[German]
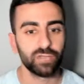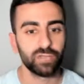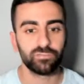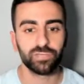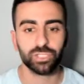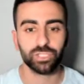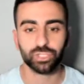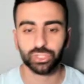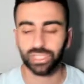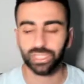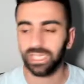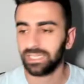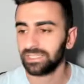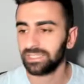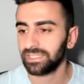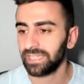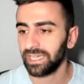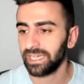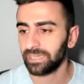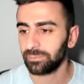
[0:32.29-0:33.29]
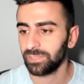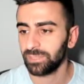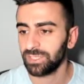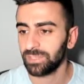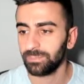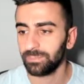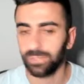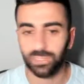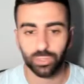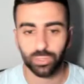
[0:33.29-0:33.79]
Wir starten direkt mit
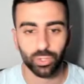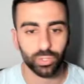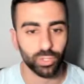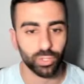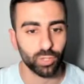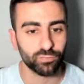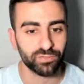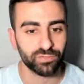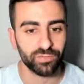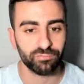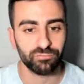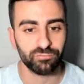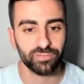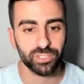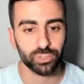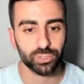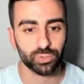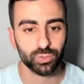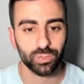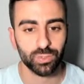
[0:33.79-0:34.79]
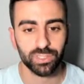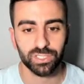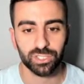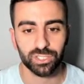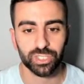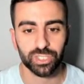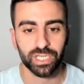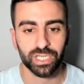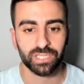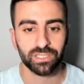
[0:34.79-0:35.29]
dem Bitcoin auf dem vierstündigen
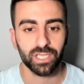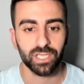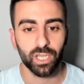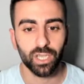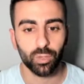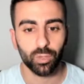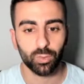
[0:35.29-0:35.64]
Chart.